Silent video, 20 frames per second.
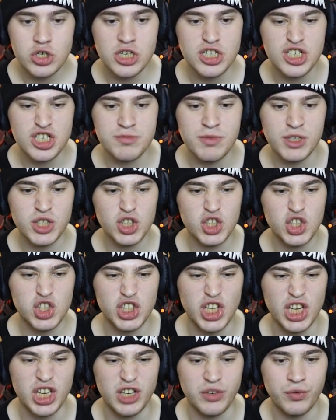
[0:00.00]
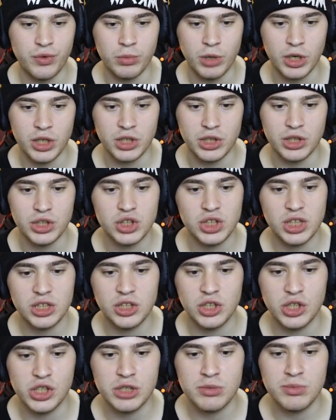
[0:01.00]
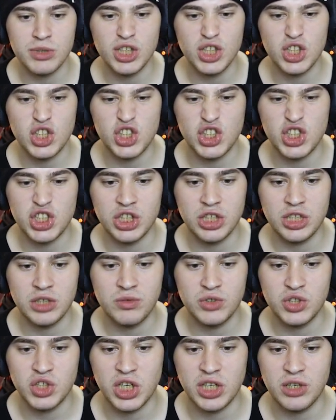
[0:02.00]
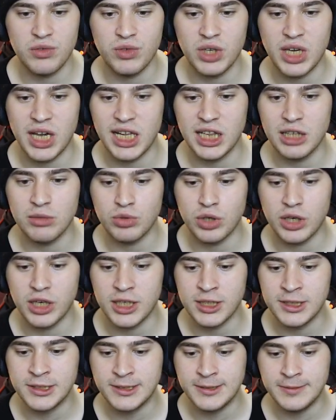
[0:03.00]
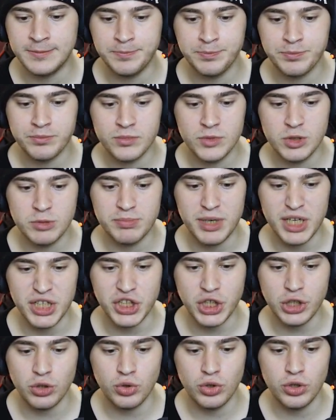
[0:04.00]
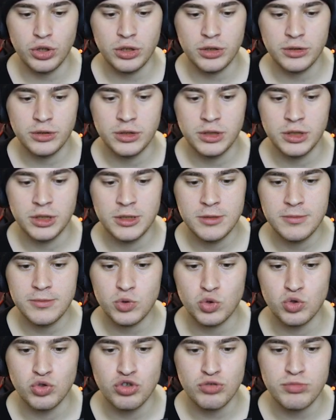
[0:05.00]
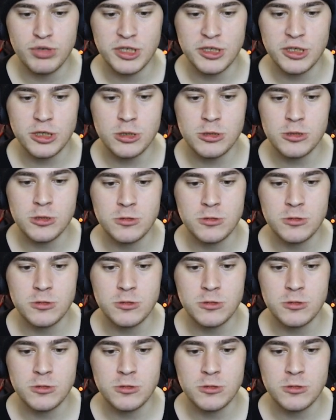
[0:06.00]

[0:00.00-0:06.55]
Karizmatik şerifim arkadaşlar. Karizmatik şerif, şerif geldi buraya. Başlat oyunu. Oyunu başlat.